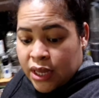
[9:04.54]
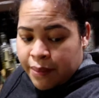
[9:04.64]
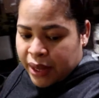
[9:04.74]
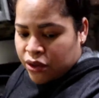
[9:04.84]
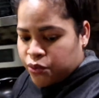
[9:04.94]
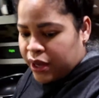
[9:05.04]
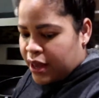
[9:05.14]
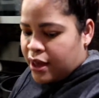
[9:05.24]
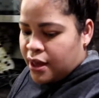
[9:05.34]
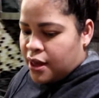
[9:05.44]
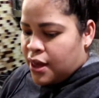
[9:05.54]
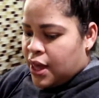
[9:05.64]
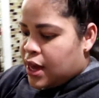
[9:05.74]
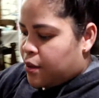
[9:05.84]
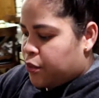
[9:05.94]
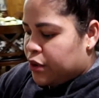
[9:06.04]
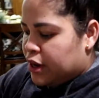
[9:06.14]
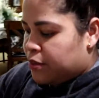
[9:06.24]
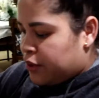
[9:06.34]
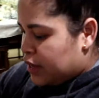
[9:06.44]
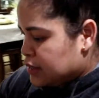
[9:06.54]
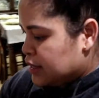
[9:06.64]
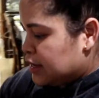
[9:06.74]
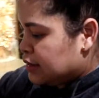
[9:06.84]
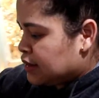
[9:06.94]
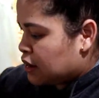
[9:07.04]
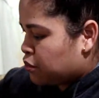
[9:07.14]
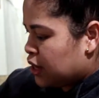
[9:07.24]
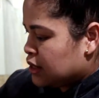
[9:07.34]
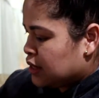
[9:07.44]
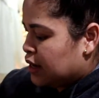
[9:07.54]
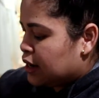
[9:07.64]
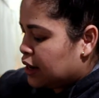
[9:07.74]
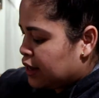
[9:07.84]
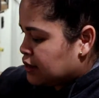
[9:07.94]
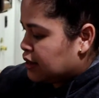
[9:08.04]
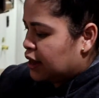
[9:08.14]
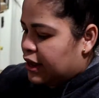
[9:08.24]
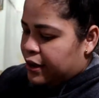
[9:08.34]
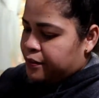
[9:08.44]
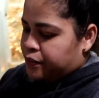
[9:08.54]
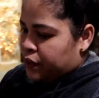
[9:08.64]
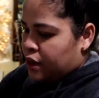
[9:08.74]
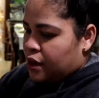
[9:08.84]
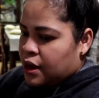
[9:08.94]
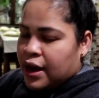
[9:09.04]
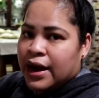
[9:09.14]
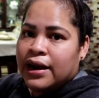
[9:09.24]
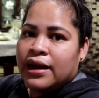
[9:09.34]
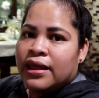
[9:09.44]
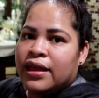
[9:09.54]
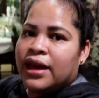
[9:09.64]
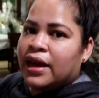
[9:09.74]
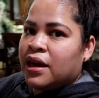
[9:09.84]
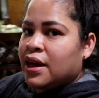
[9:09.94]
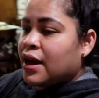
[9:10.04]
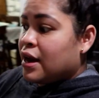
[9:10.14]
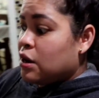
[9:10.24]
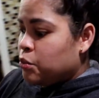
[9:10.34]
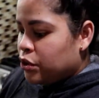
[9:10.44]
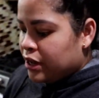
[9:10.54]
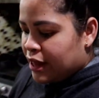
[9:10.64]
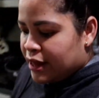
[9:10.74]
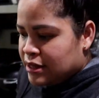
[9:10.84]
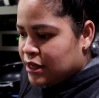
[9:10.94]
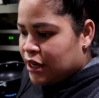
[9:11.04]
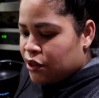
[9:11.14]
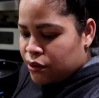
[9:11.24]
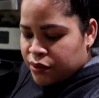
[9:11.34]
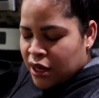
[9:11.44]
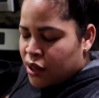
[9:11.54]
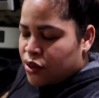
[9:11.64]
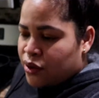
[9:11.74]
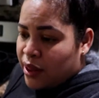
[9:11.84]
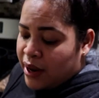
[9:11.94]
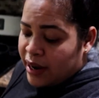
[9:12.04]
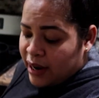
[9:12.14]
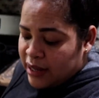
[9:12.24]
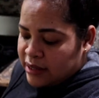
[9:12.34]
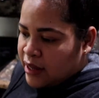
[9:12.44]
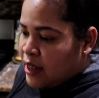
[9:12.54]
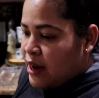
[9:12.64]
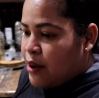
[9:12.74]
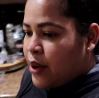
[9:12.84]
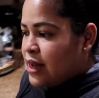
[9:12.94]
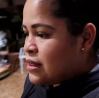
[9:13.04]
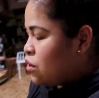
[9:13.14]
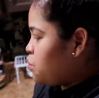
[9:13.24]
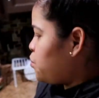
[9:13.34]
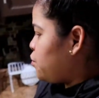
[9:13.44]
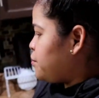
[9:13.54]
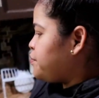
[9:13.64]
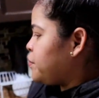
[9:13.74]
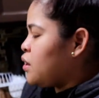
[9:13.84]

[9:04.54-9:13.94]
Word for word: sí amigas, voy a a poner voy a hacer esta voy a hacer este carne de carne molida de cerdo no de res la voy a hacer como